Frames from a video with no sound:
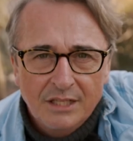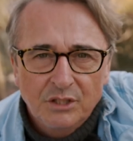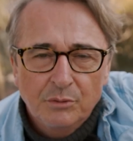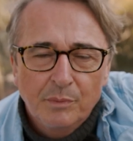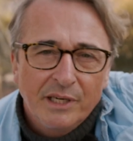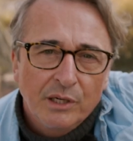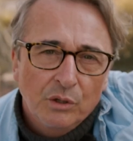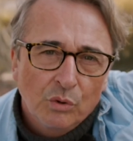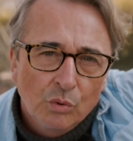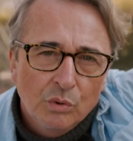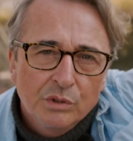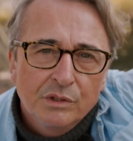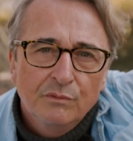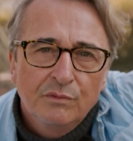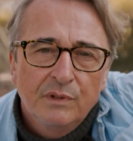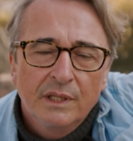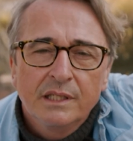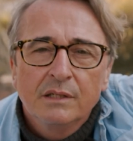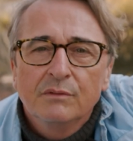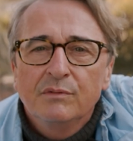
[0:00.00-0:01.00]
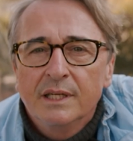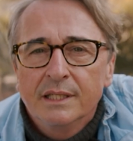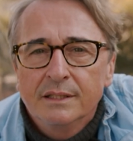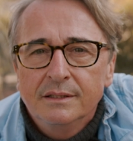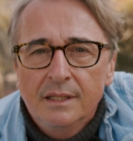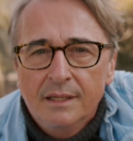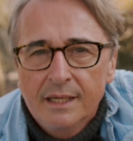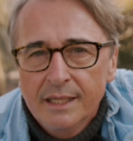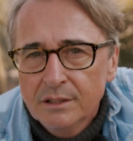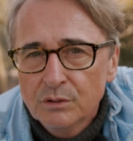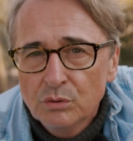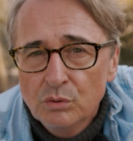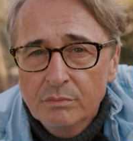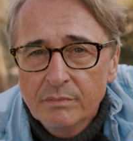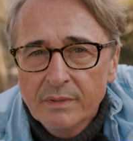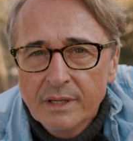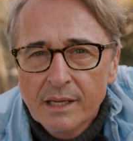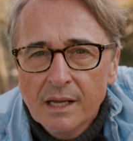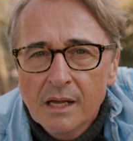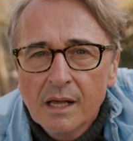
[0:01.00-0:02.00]
Also bei einer großen Fläche vielleicht ein
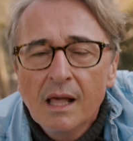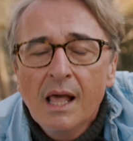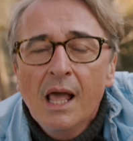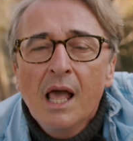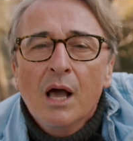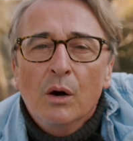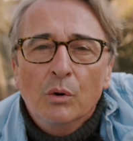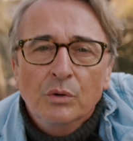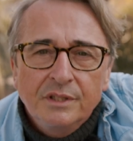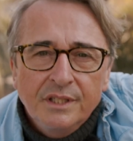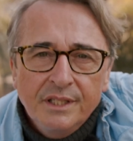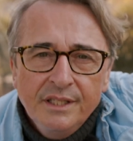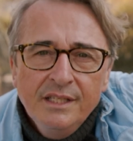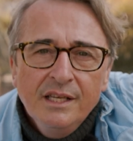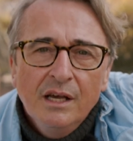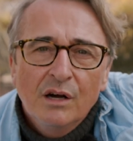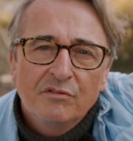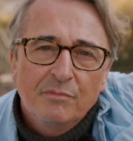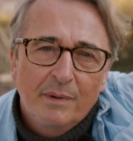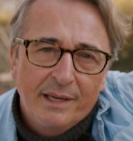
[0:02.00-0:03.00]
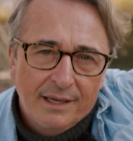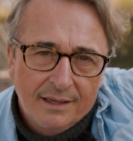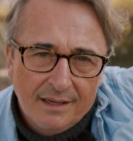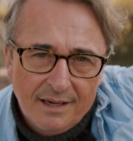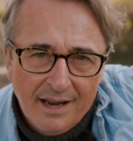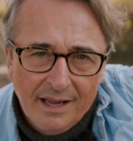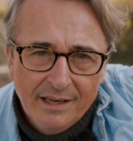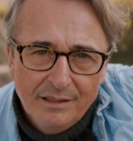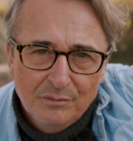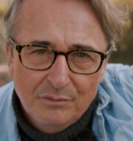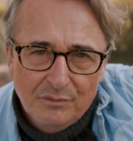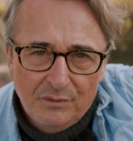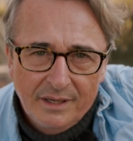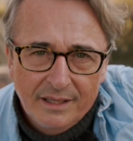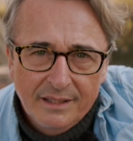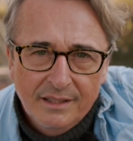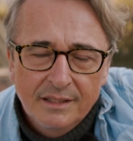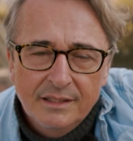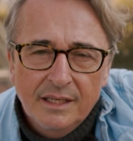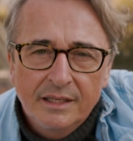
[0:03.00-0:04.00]
Elektromäher und hier auf meiner kleinen
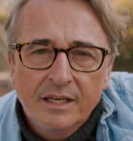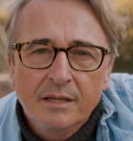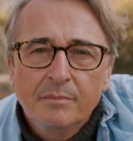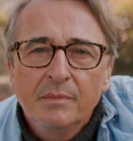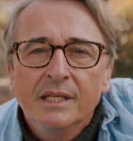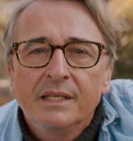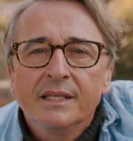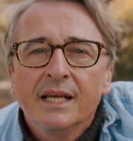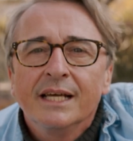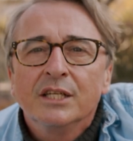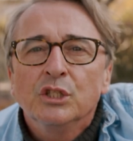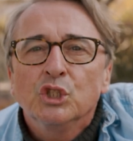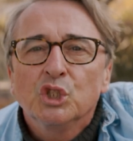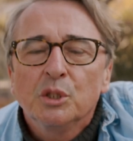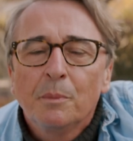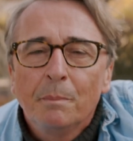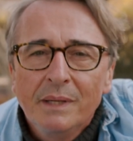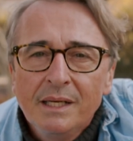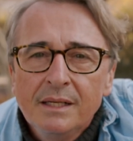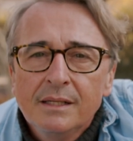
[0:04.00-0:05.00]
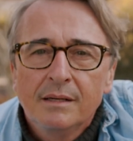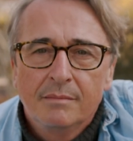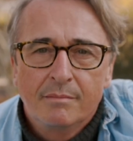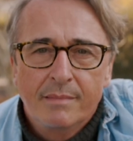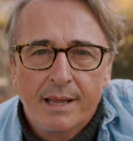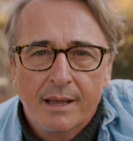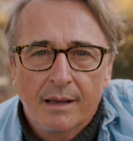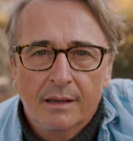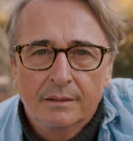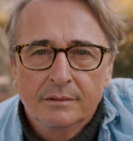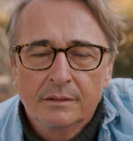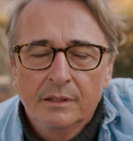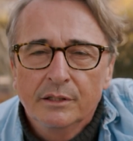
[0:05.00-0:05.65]
Fläche, da nehme ich einen Spindelmäher.